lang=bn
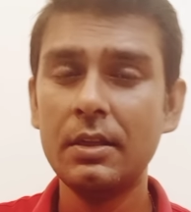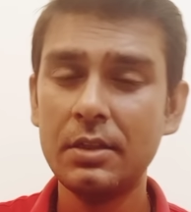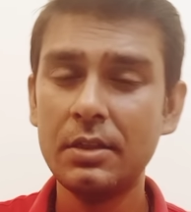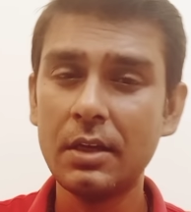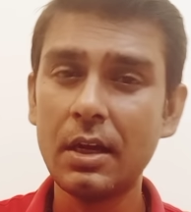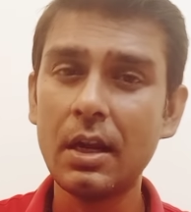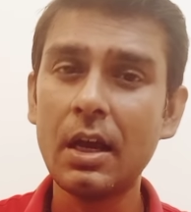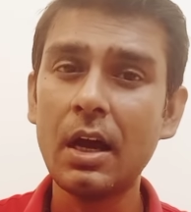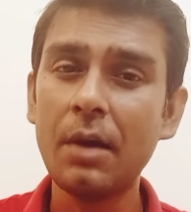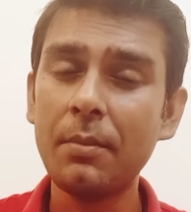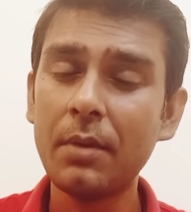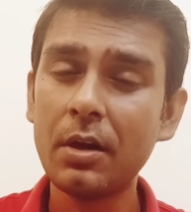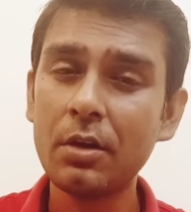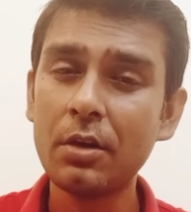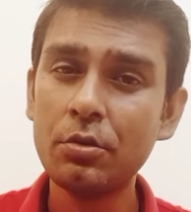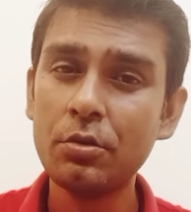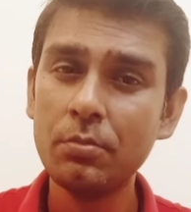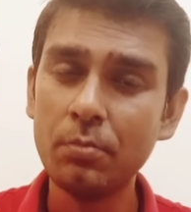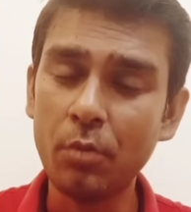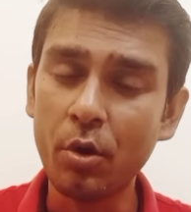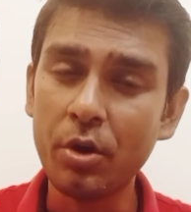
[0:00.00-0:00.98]
যারা আমার
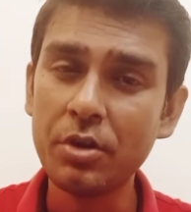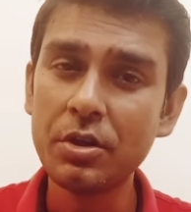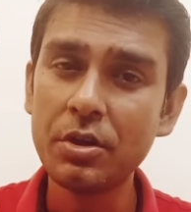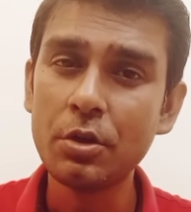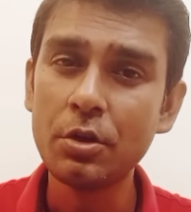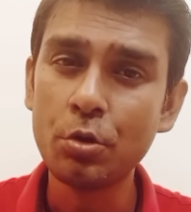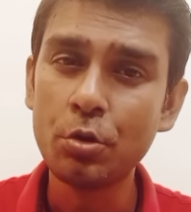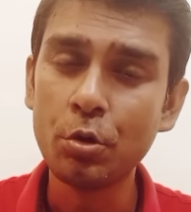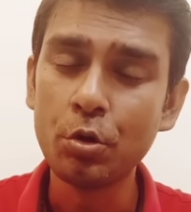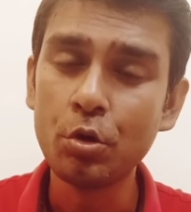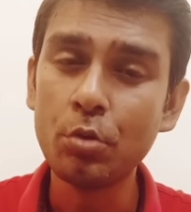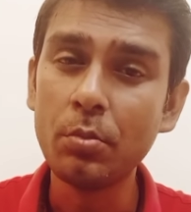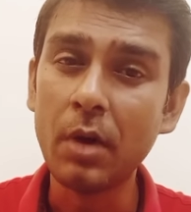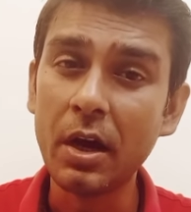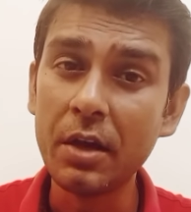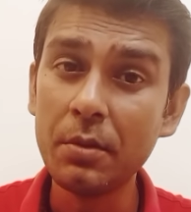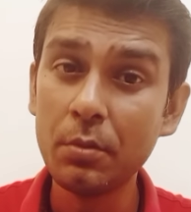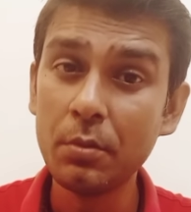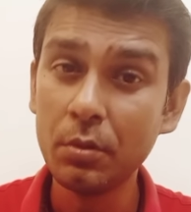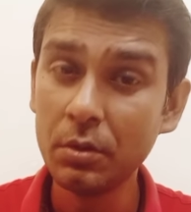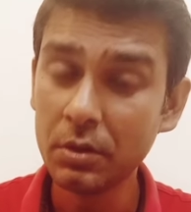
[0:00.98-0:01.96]
বয়সে ছোট
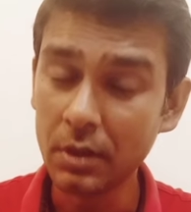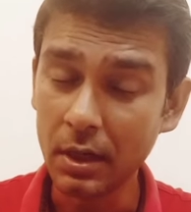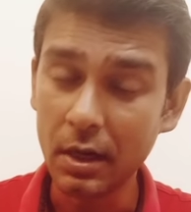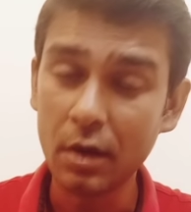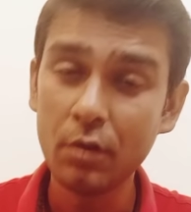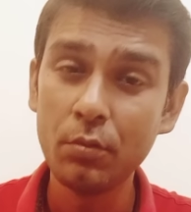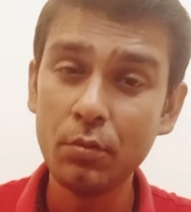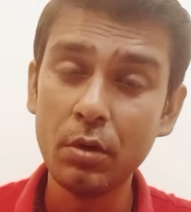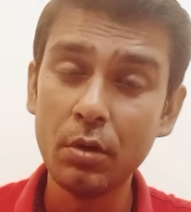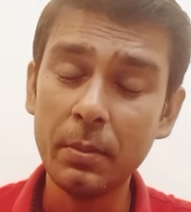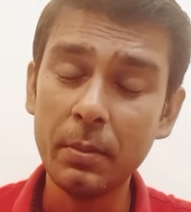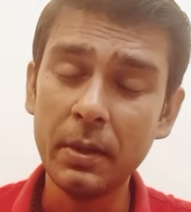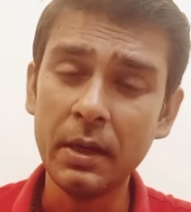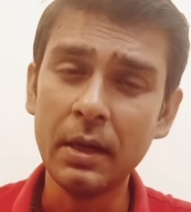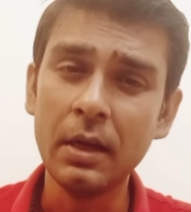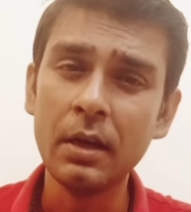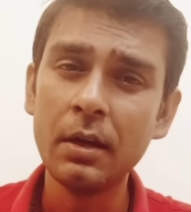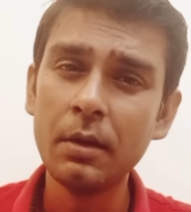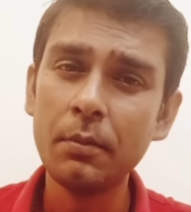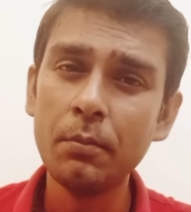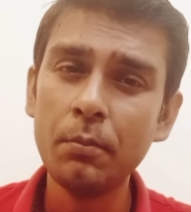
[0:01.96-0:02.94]
ভাই বোন তারাও বলবেন
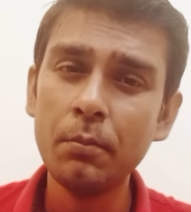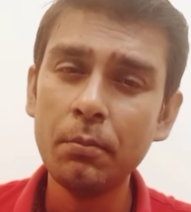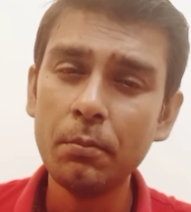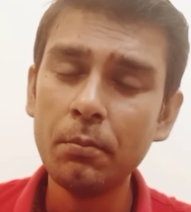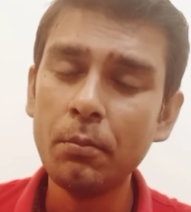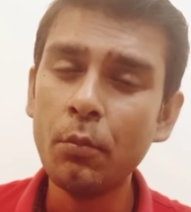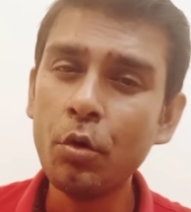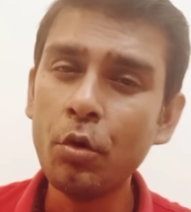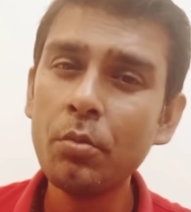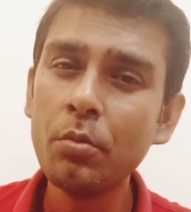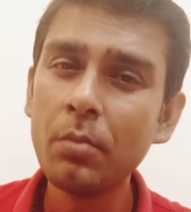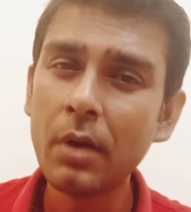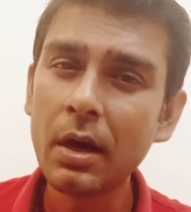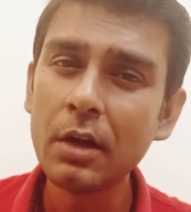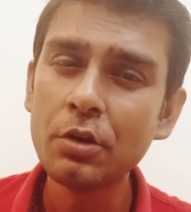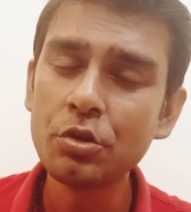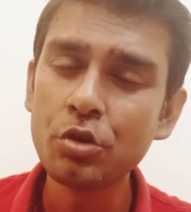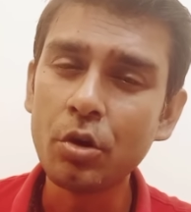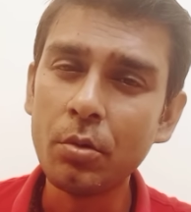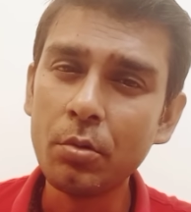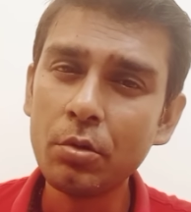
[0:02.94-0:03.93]

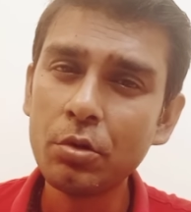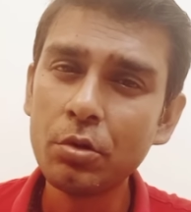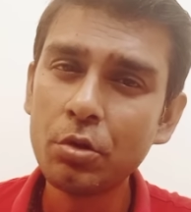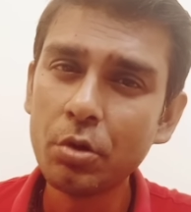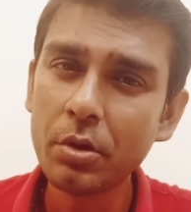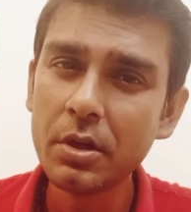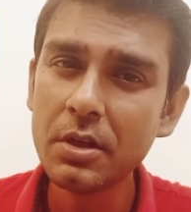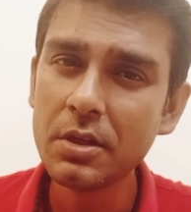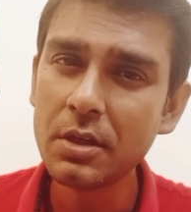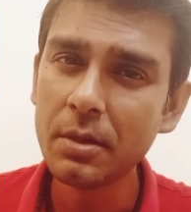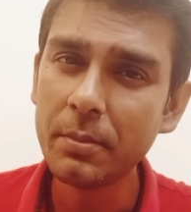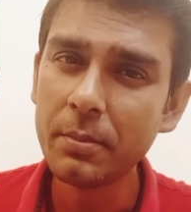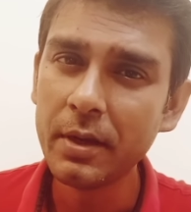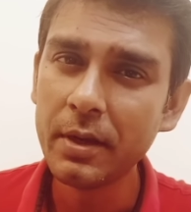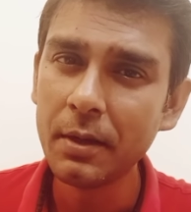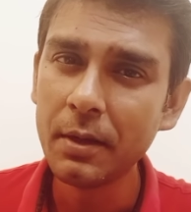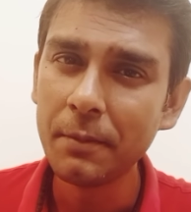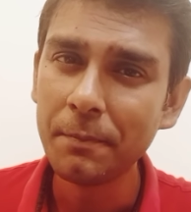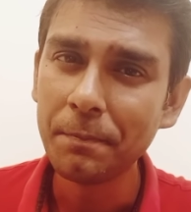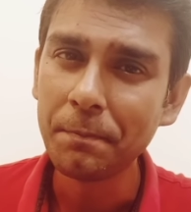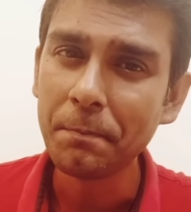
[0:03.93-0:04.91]
মোহনবাগান সমর্থক হিসেবে
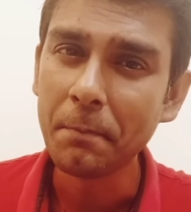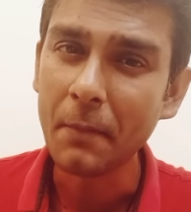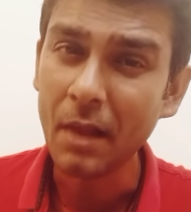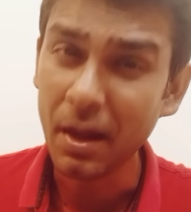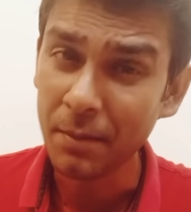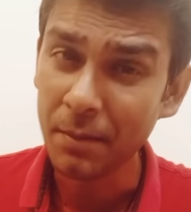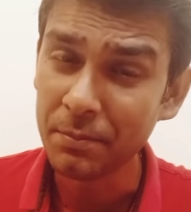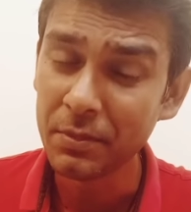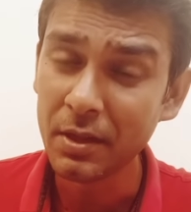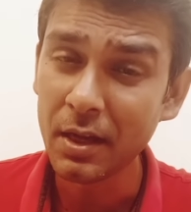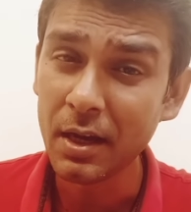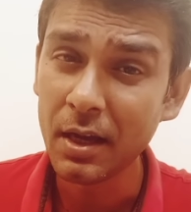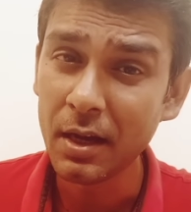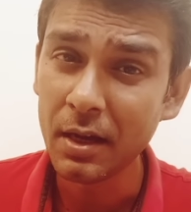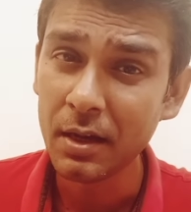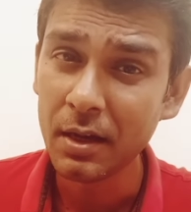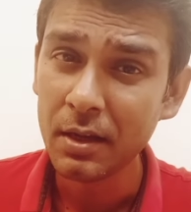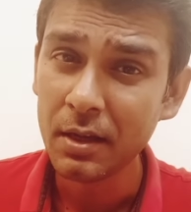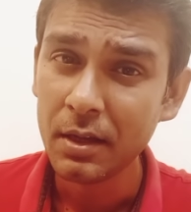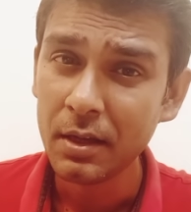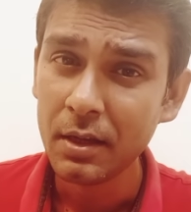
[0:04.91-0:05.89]
আপনারা
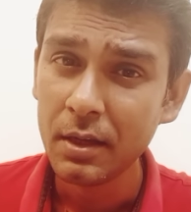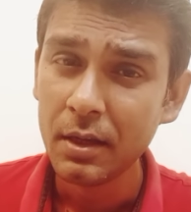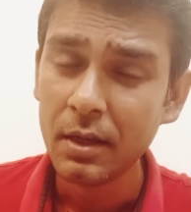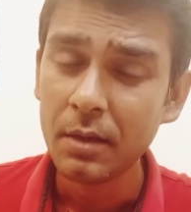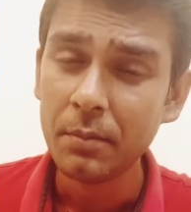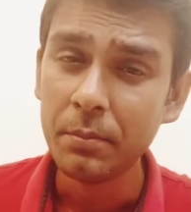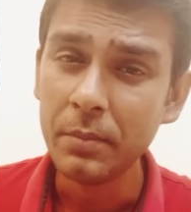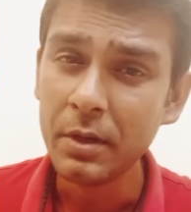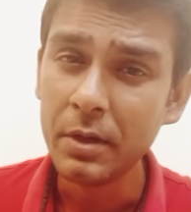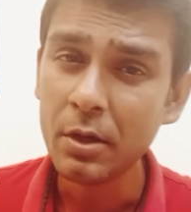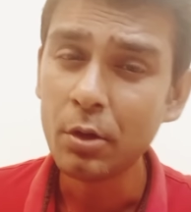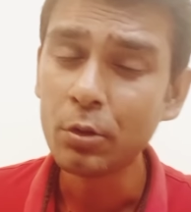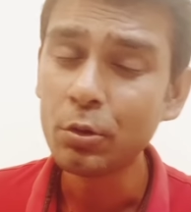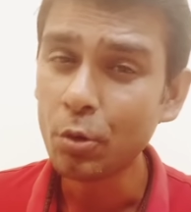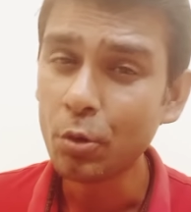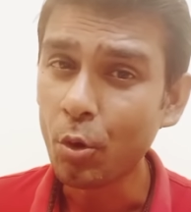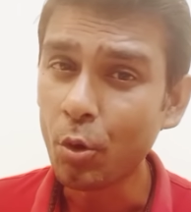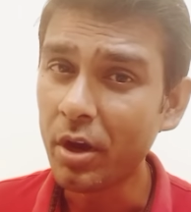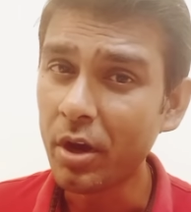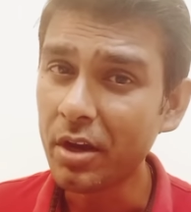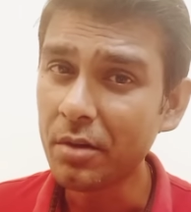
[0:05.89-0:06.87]
বিগত
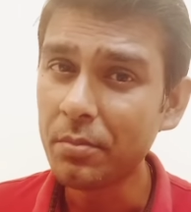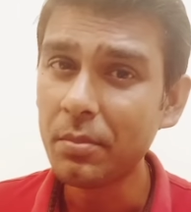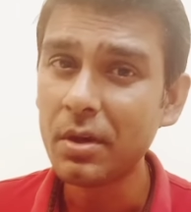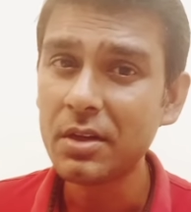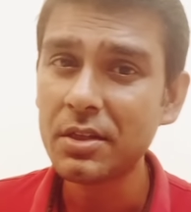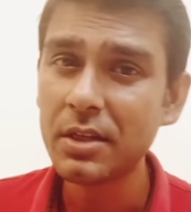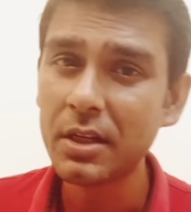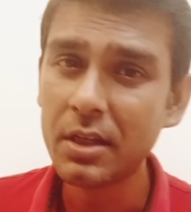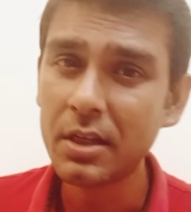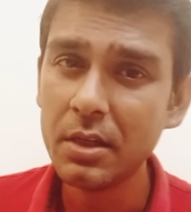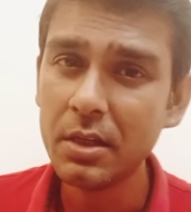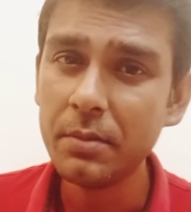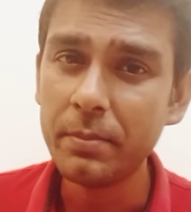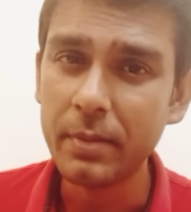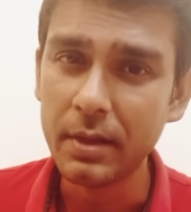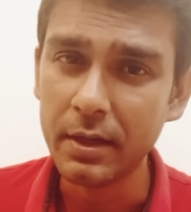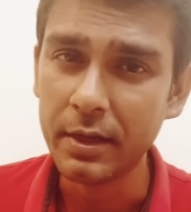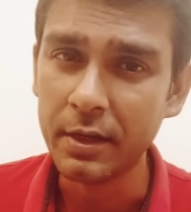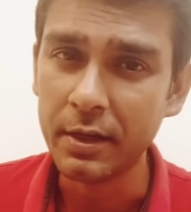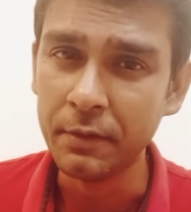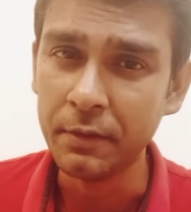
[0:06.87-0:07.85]
কয়েক মাসে কি
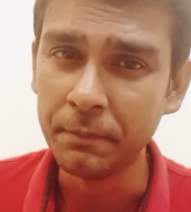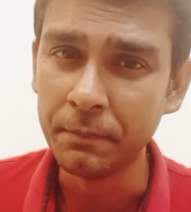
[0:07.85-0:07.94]
পেলেন